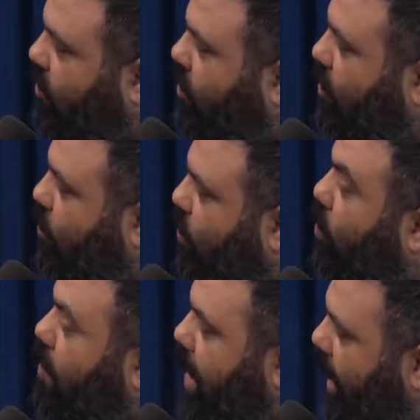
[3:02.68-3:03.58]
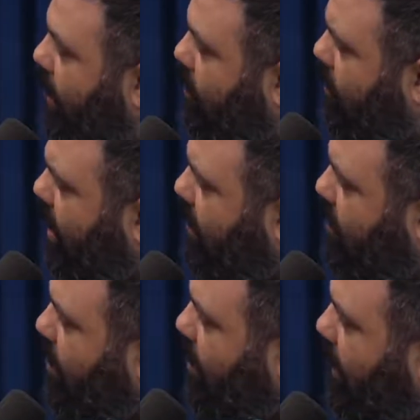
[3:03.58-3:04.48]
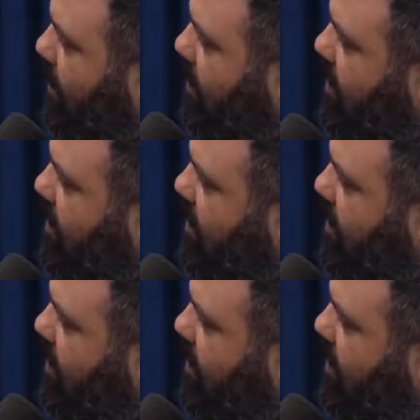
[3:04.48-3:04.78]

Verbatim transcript: de cogumelo, não é? ah,